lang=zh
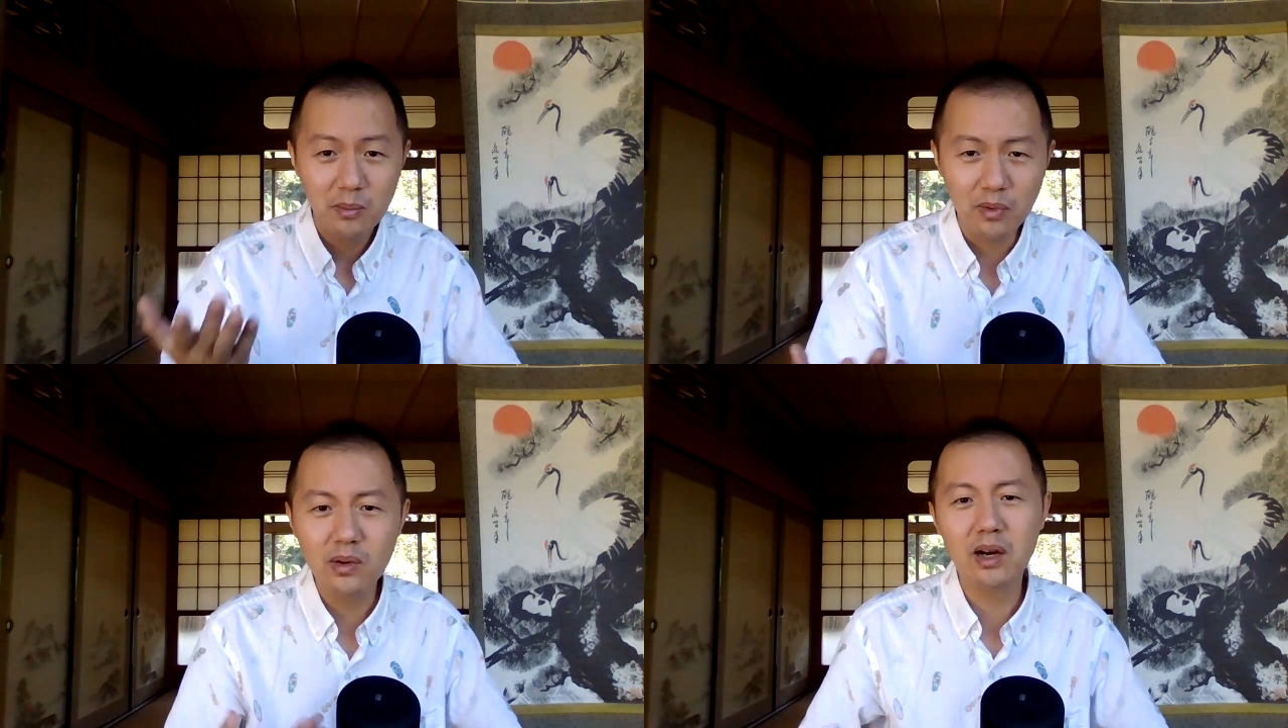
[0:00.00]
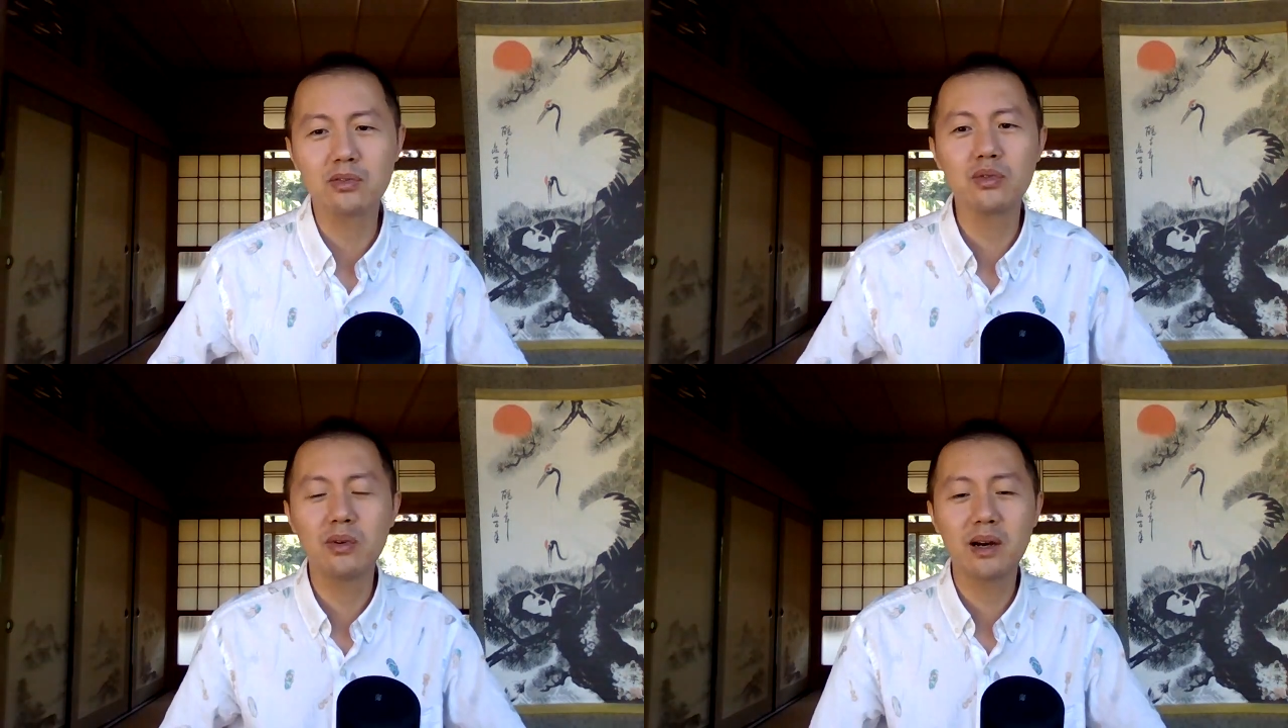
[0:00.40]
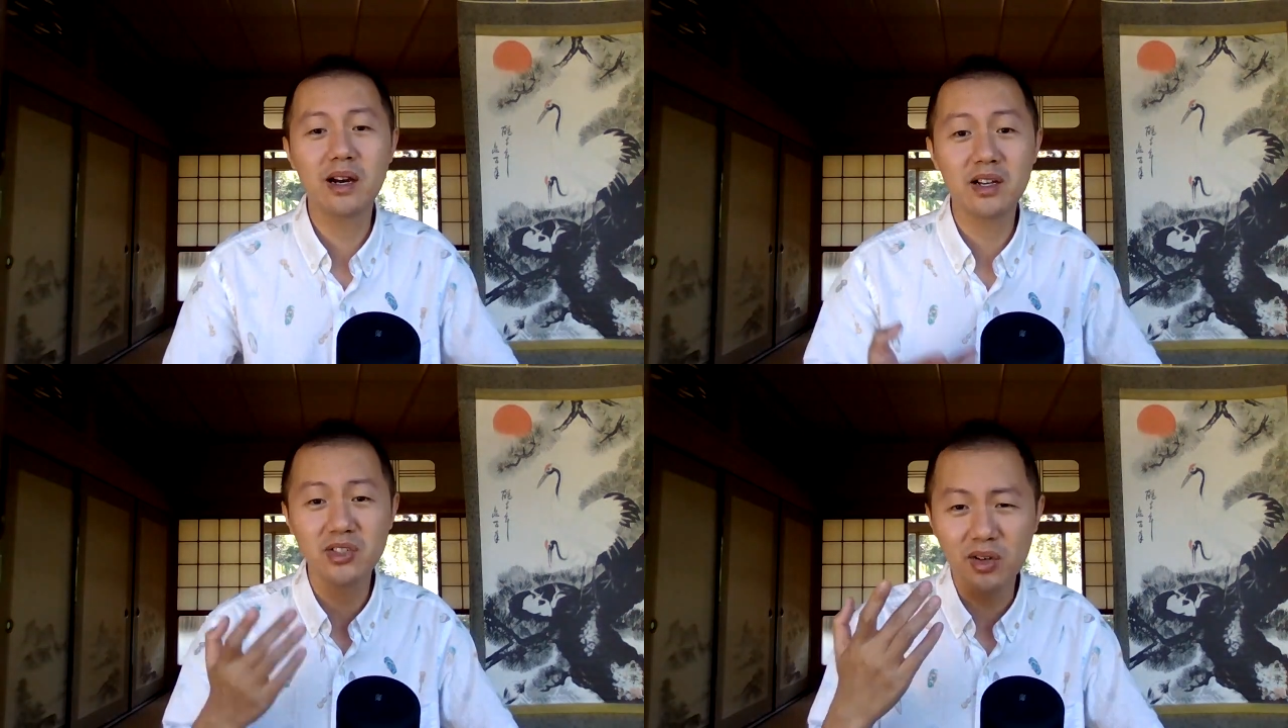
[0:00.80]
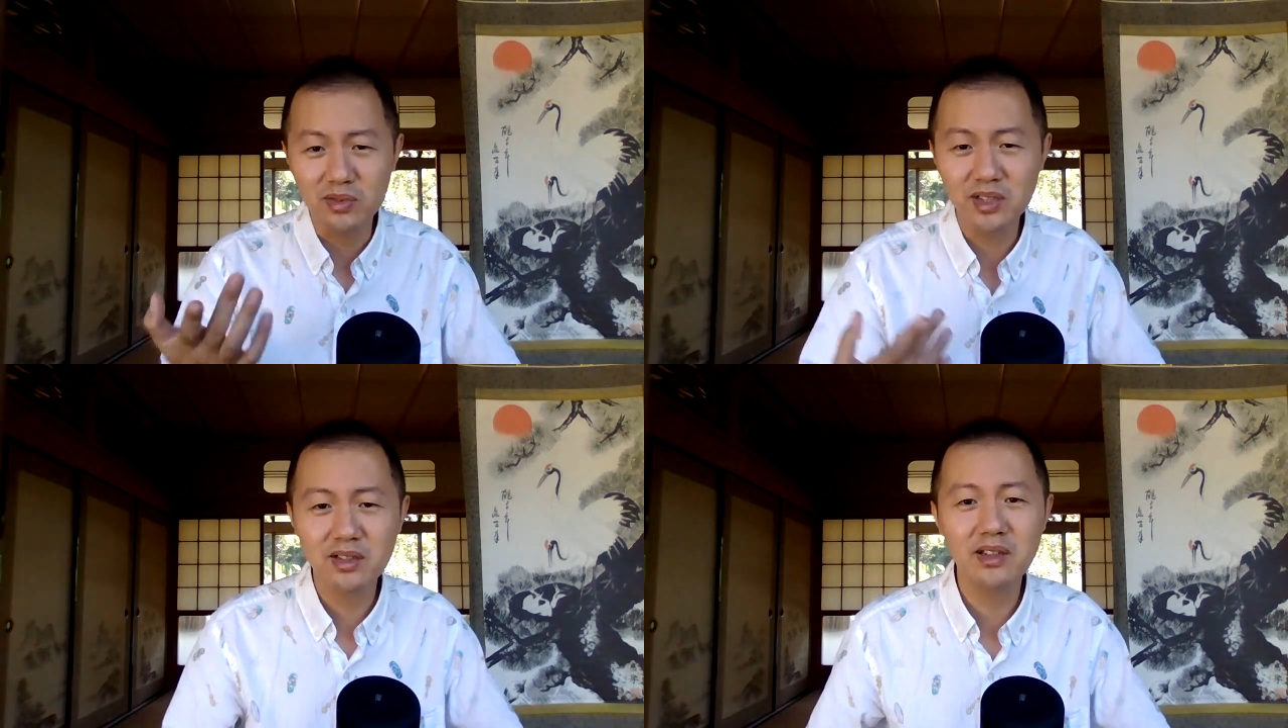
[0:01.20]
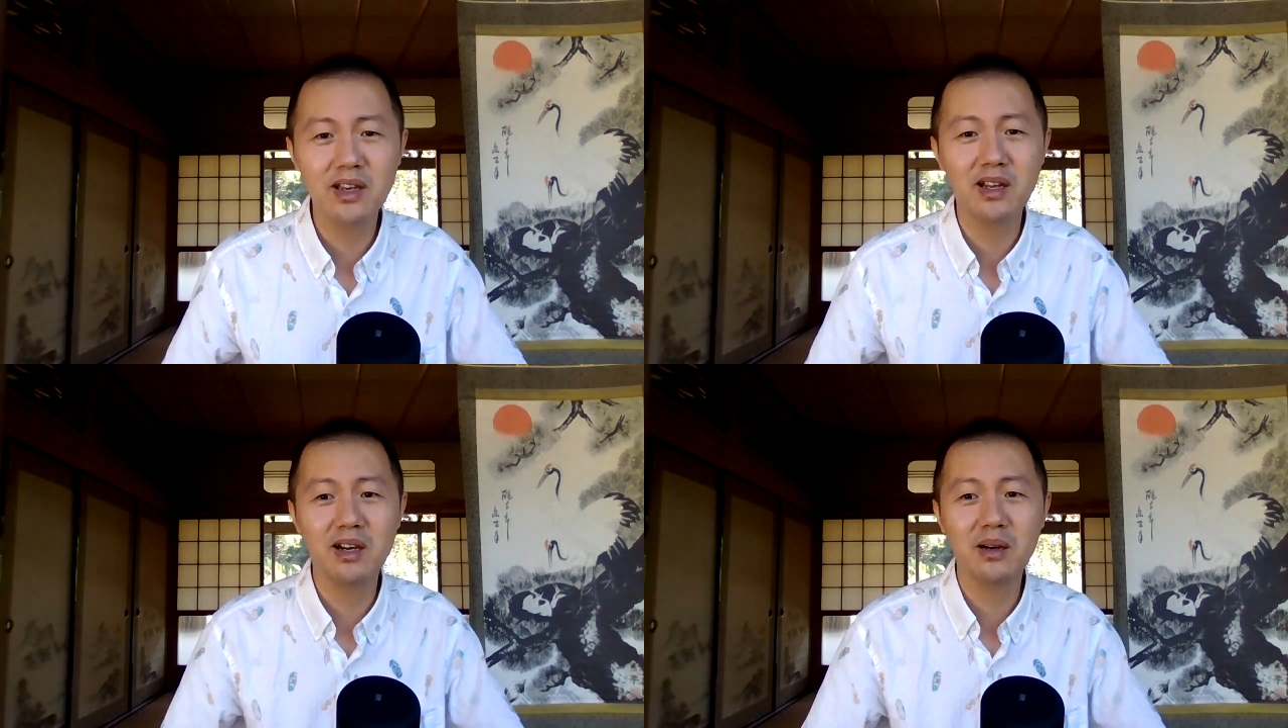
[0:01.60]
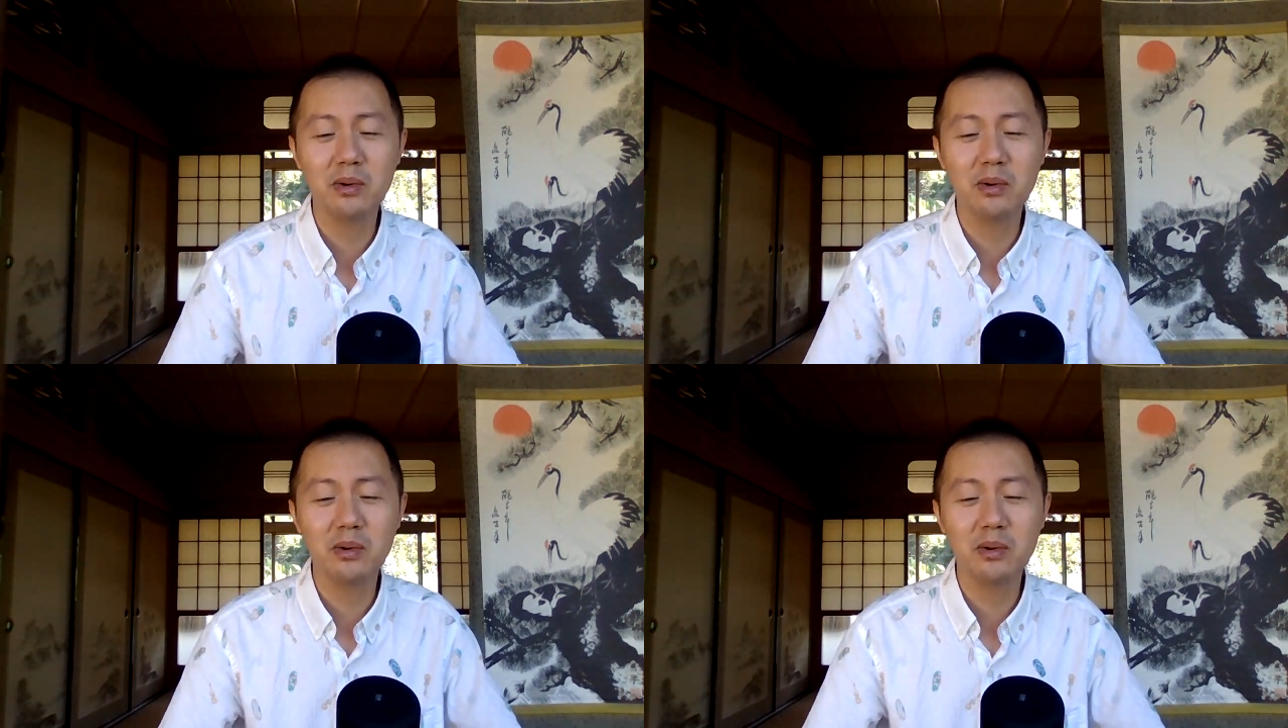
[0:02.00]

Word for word: 不好做啊，小心点啊，